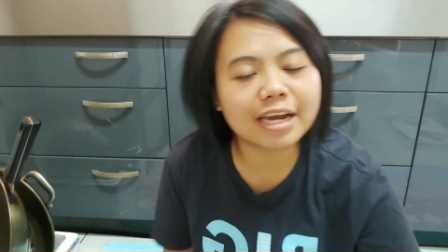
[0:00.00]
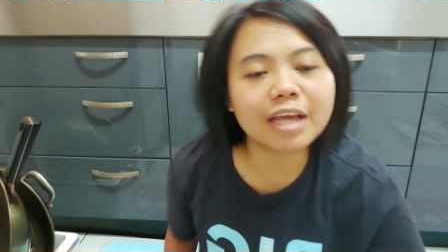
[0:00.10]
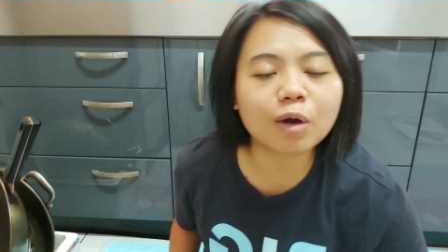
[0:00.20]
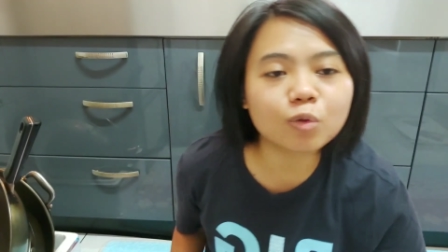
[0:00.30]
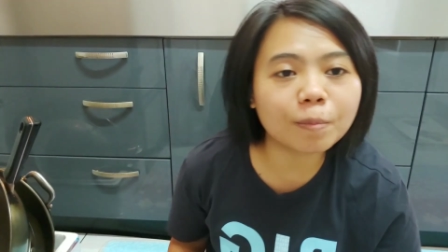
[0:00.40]

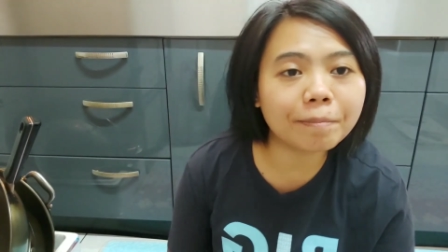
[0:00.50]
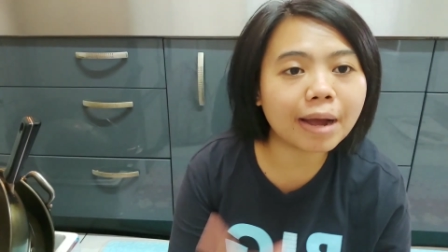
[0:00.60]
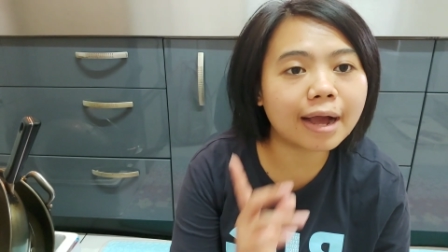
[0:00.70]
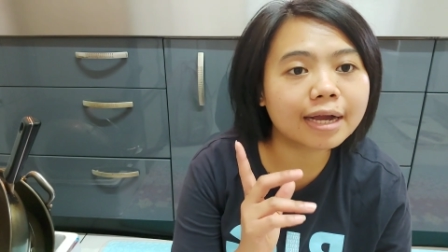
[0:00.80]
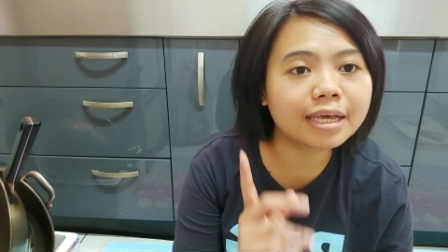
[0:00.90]
jadi aku tuh
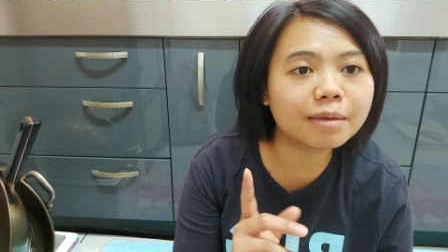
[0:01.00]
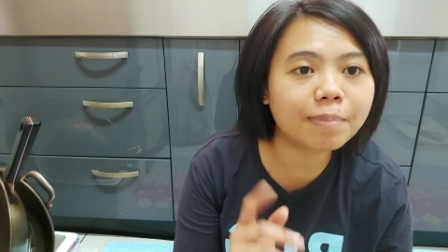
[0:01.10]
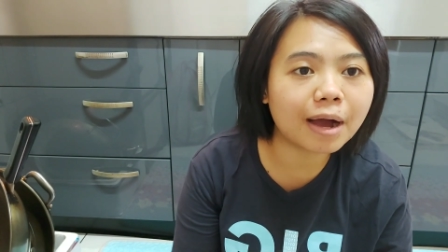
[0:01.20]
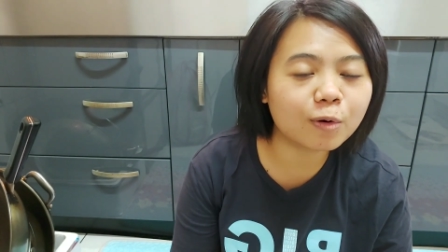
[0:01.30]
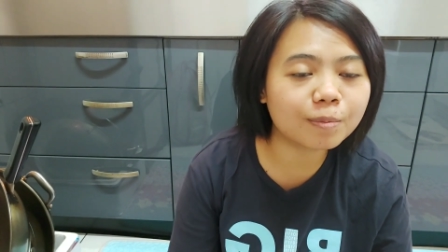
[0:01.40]
pagi
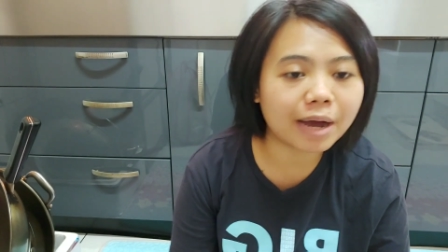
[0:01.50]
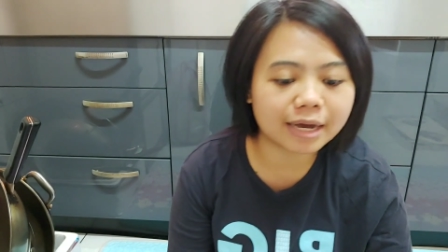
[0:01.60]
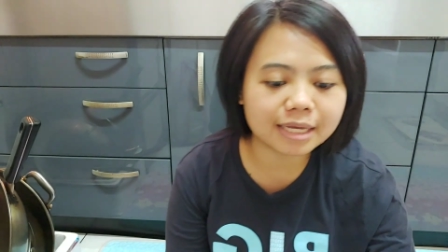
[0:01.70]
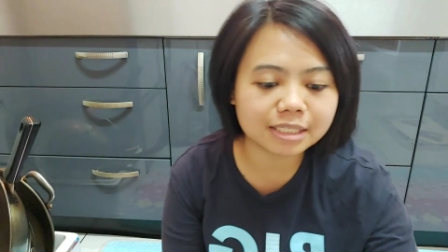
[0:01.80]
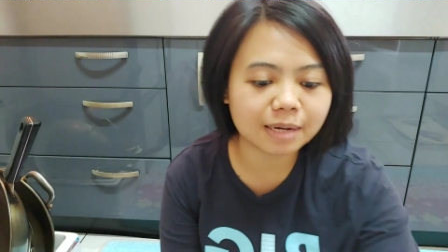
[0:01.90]
bangun
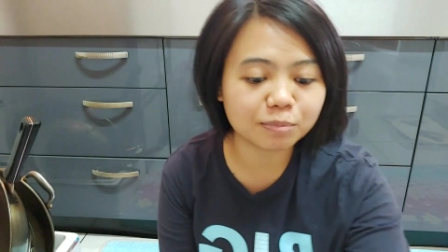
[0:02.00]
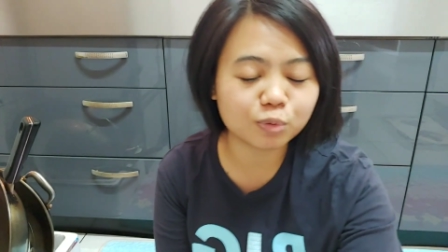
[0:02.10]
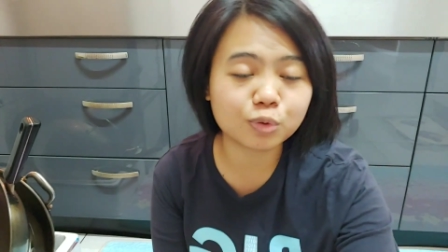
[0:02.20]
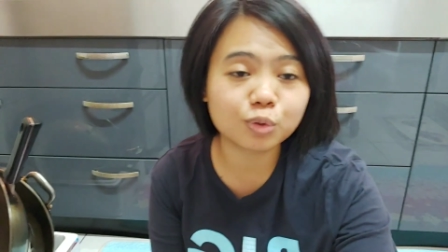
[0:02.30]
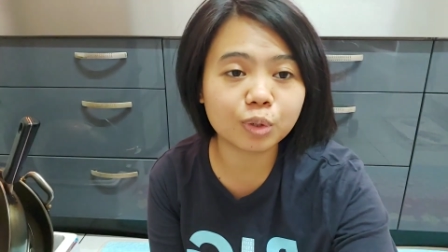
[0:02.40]
pagi jam
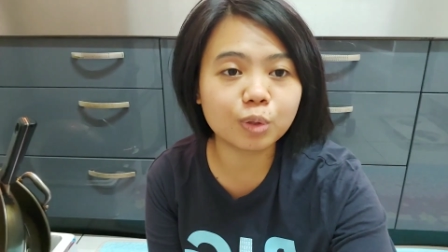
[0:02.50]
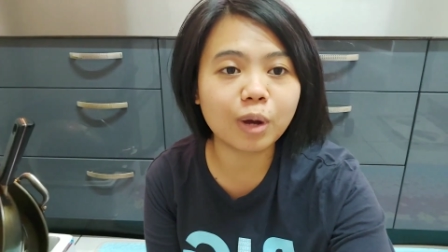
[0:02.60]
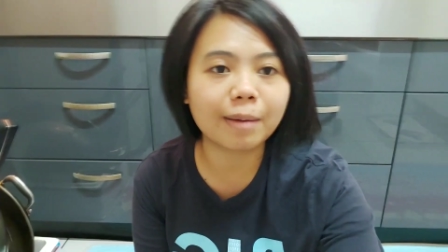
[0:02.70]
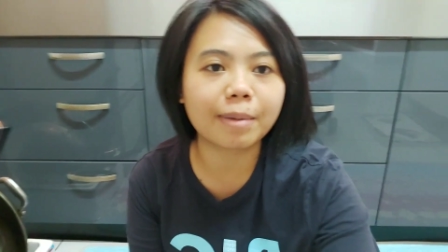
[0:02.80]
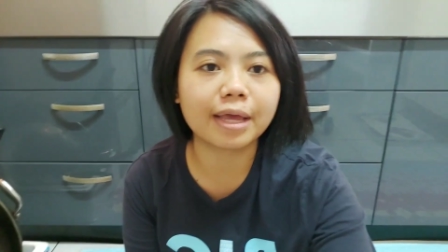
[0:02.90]
7 itu
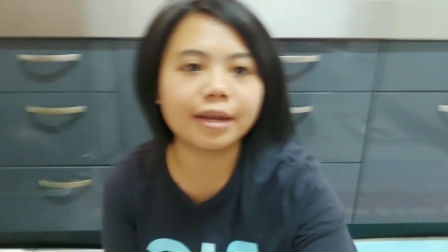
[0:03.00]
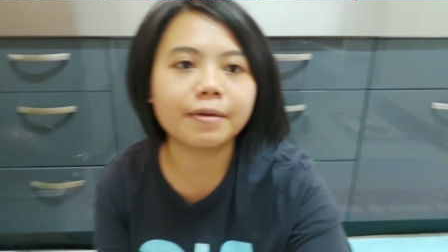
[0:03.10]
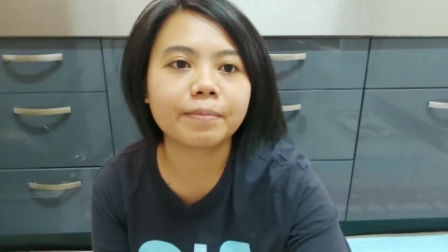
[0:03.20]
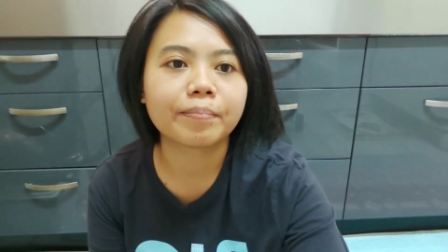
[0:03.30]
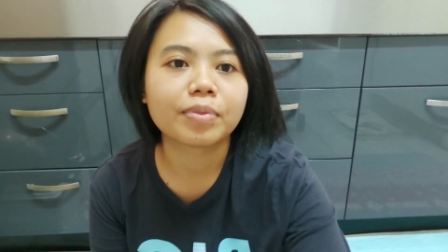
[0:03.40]
ngapain
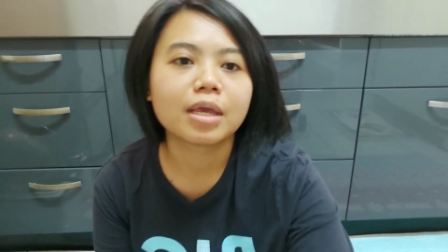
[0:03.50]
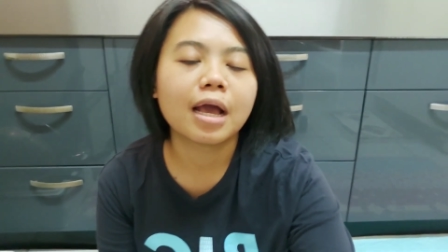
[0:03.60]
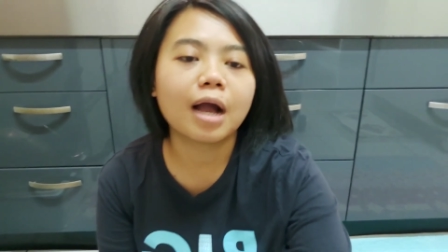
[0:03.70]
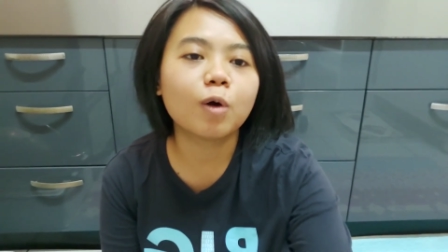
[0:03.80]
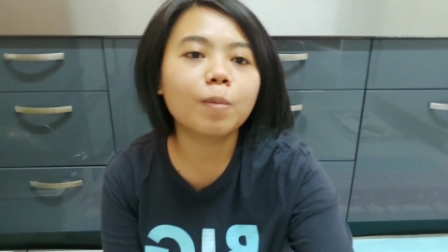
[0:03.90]

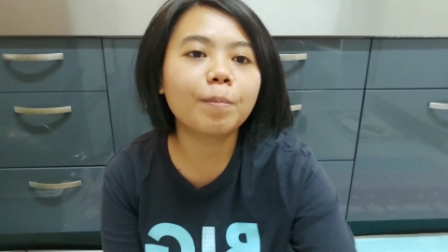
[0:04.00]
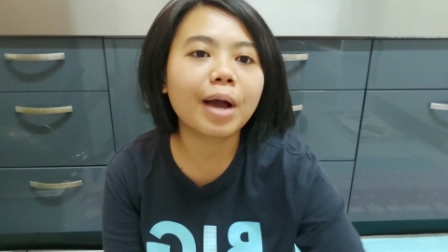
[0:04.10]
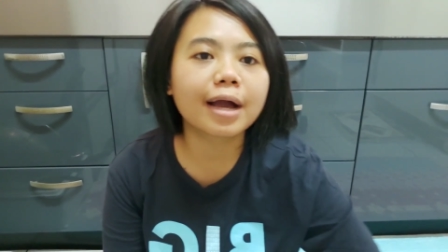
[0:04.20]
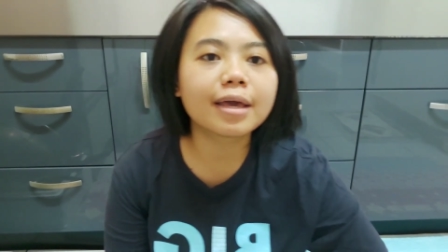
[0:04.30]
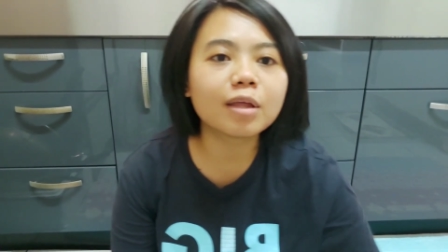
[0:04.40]
aku
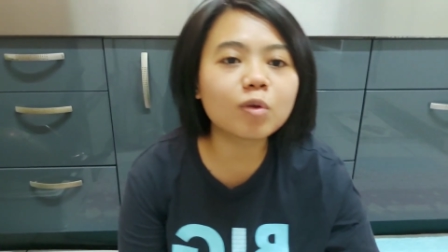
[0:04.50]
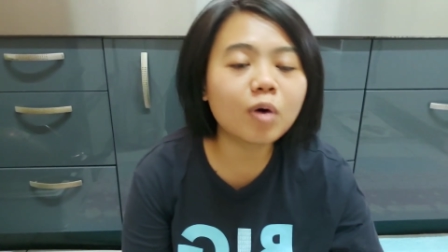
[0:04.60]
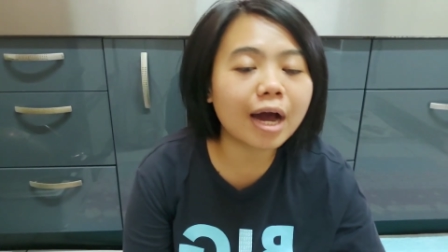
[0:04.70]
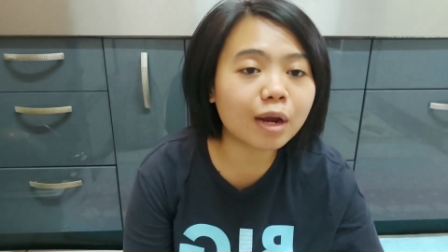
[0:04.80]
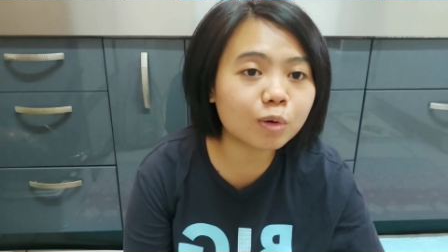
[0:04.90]
pagi itu
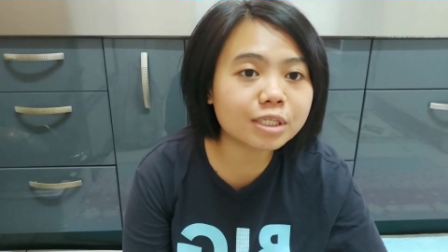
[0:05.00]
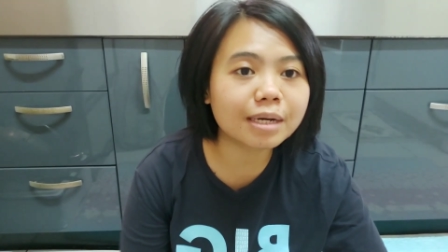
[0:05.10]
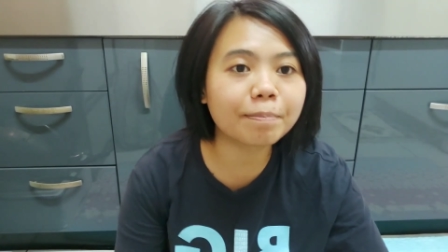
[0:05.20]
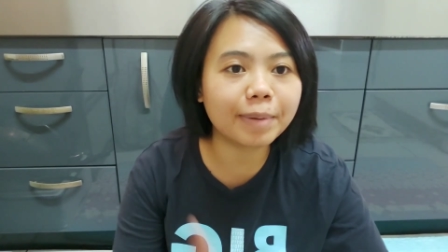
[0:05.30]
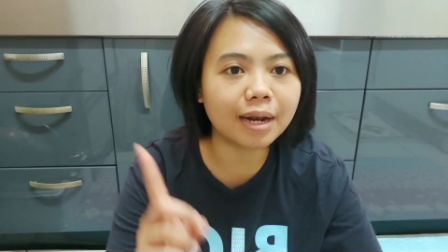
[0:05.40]
harus
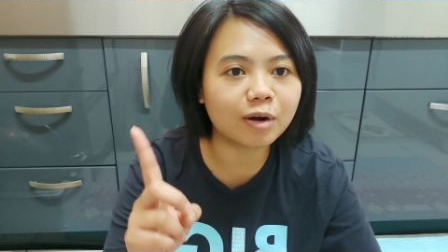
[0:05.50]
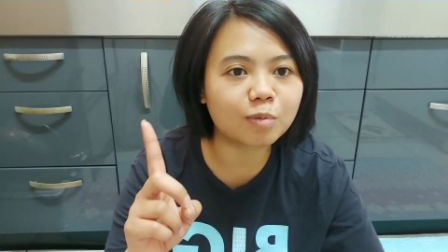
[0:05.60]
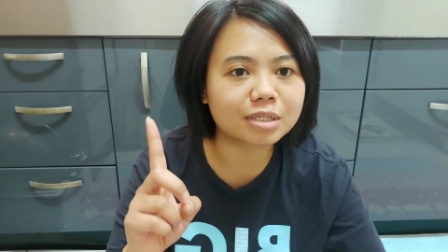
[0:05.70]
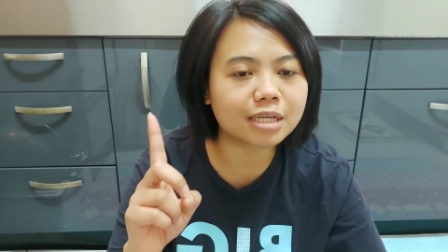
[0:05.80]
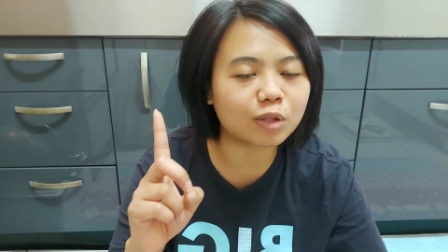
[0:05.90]
ngepel
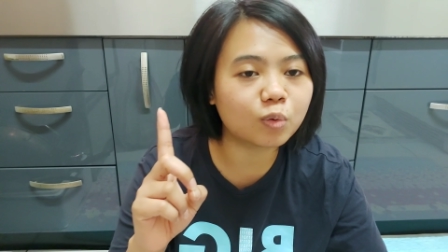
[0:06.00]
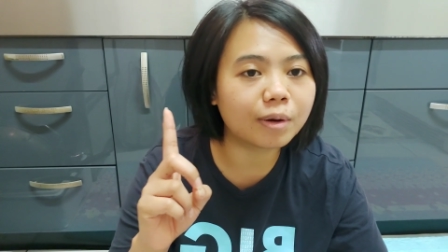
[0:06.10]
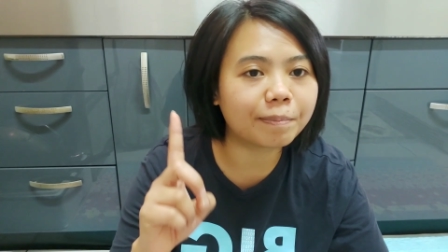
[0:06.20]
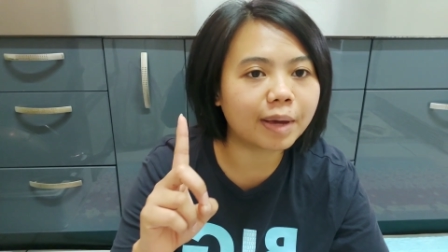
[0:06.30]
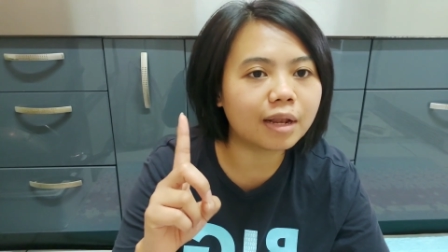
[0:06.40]
nomor satu
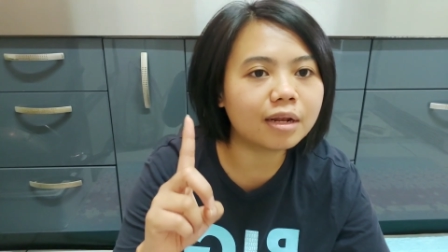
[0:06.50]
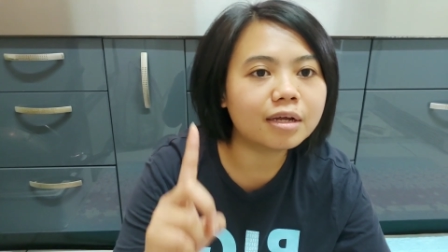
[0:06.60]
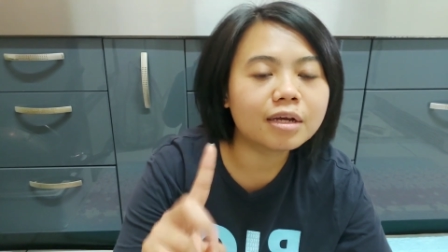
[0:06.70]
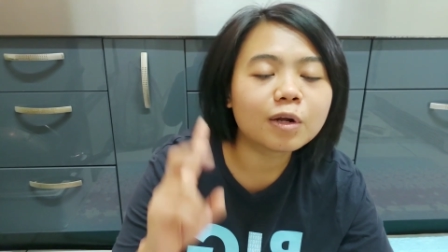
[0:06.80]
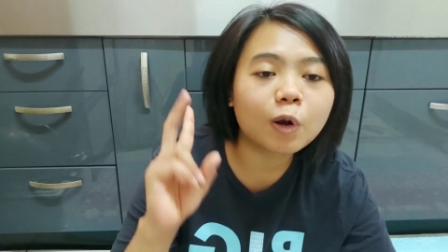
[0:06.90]
ngepel
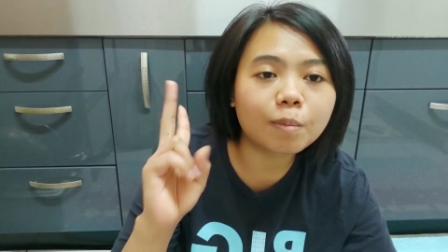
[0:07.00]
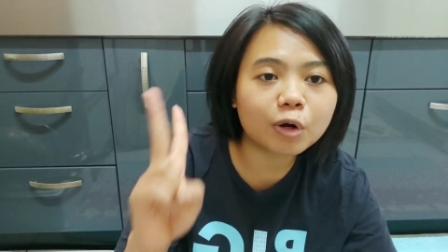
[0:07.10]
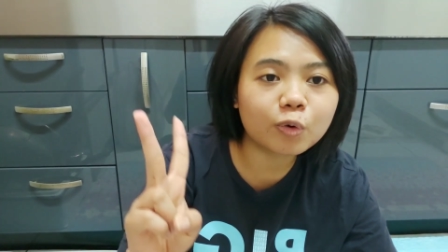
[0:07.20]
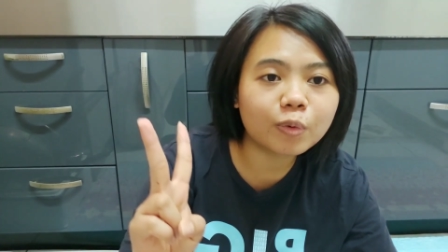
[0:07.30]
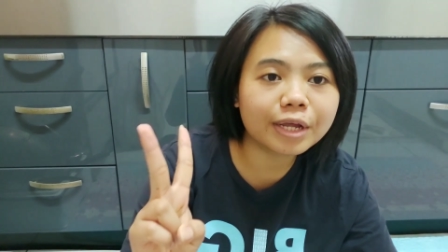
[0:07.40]

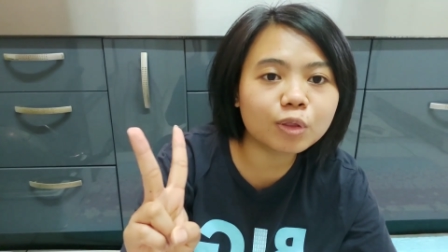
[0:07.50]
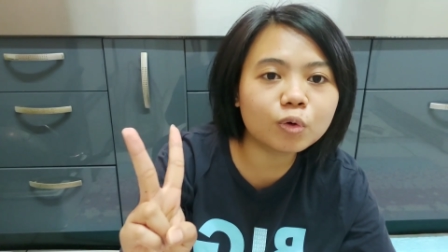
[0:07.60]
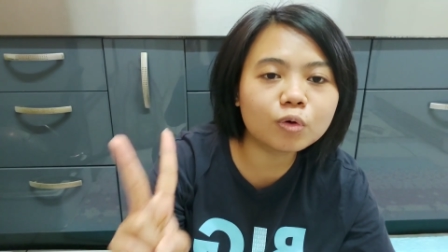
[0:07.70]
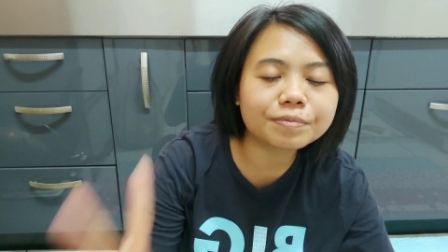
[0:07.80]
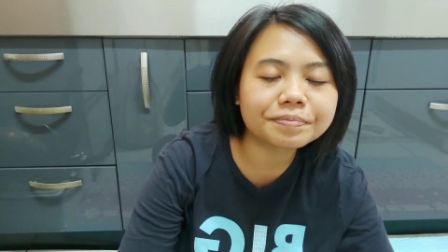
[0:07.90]
nomor dua
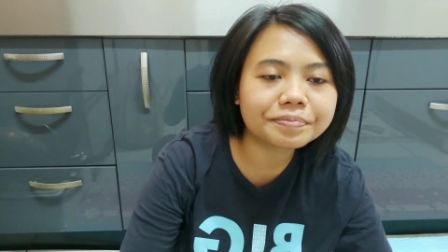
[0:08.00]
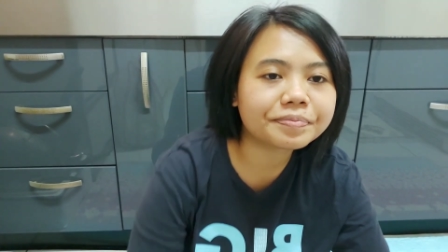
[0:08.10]
itu